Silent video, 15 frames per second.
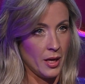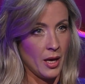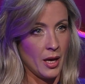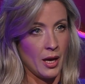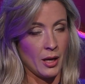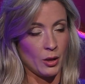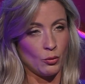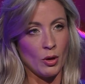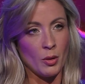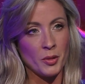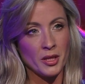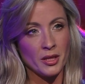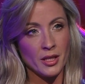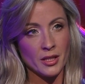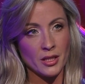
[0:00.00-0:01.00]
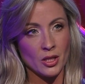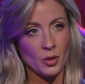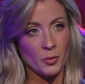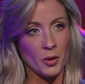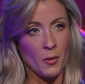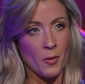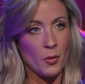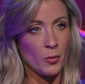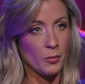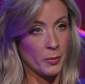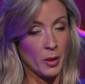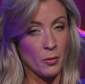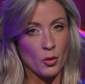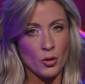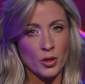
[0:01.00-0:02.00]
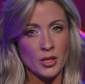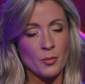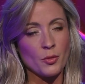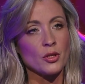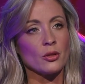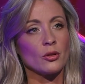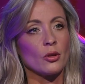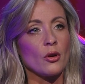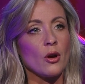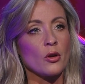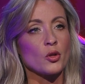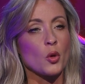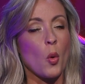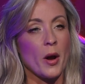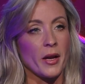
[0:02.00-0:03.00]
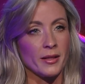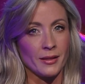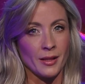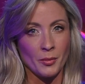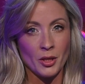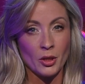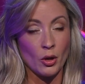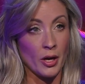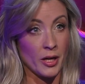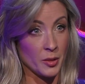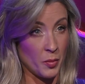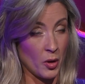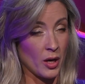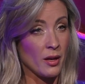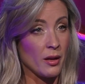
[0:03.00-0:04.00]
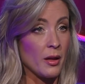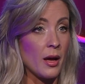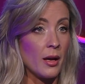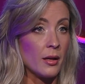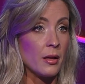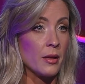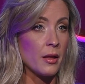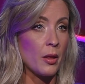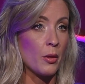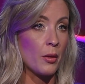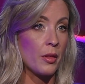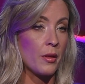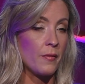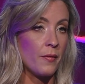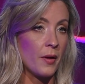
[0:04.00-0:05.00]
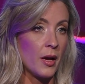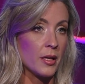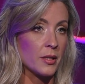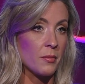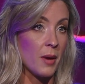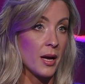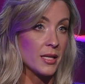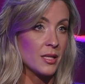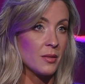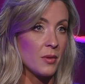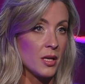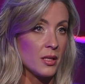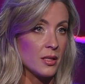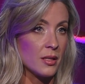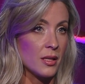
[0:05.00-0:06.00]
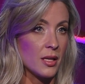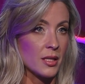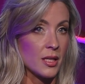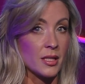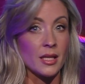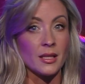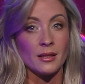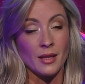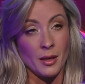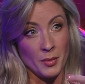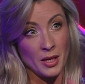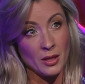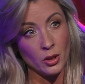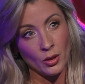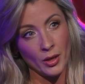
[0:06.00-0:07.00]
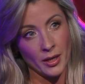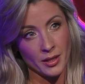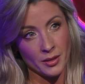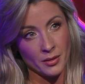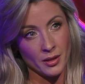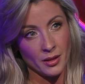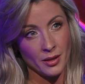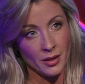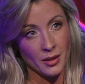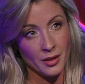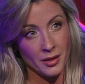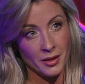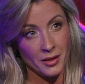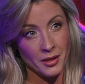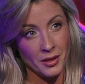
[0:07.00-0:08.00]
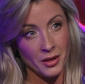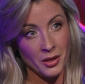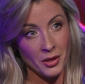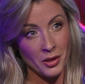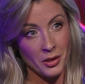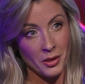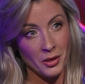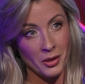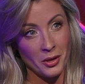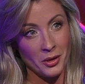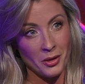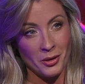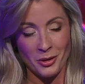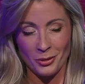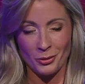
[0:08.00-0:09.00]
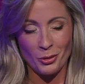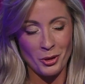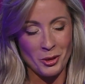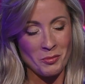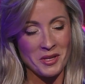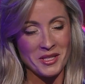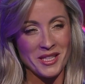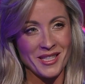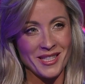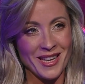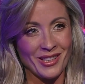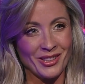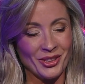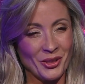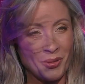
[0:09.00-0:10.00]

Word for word: Actualmente, si no me equivoco, estamos en torno a los 40.000 dólares, pero ha alcanzado cifras máximas de 60.000 dólares. Sí, 65, 66.000 dólares. más exacto.